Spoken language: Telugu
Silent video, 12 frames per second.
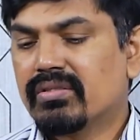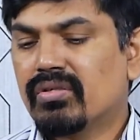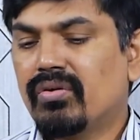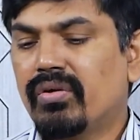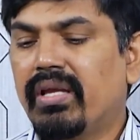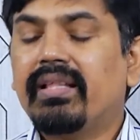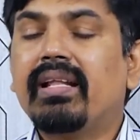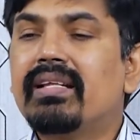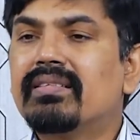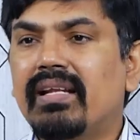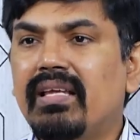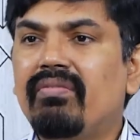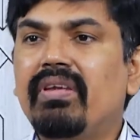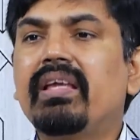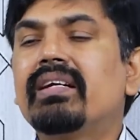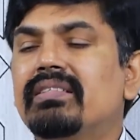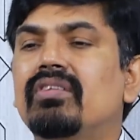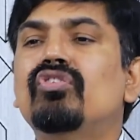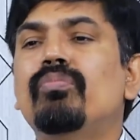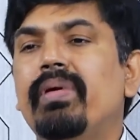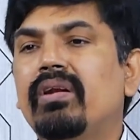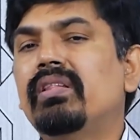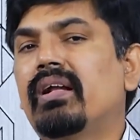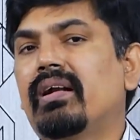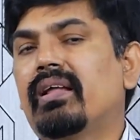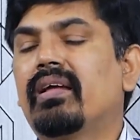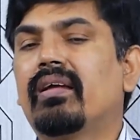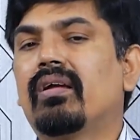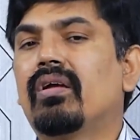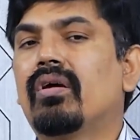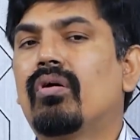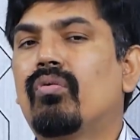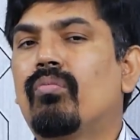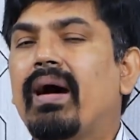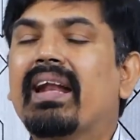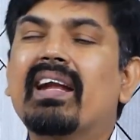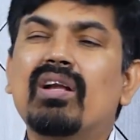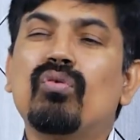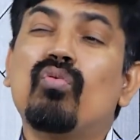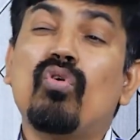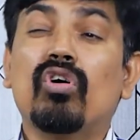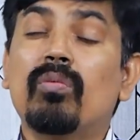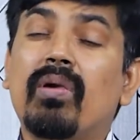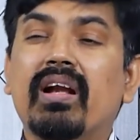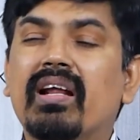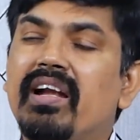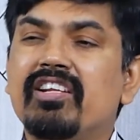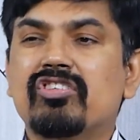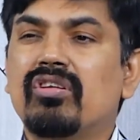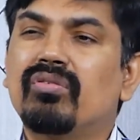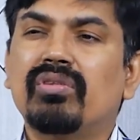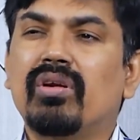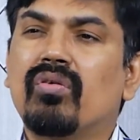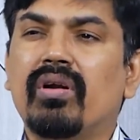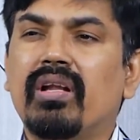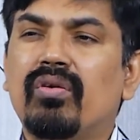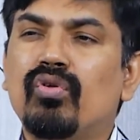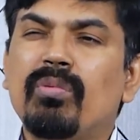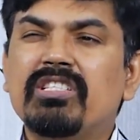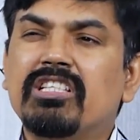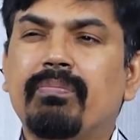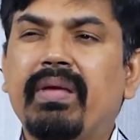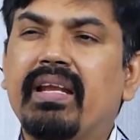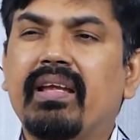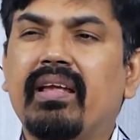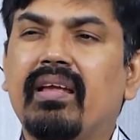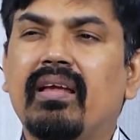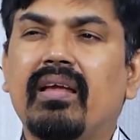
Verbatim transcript: సో ఏదైనా సరే ఈ విఎక్స్ ఎందుకు పెరుగుతుందంటే మార్కెట్ ఓవర్ బాట్ కండిషన్లో ఉందనుకోండి టూ మచ్ పెరిగి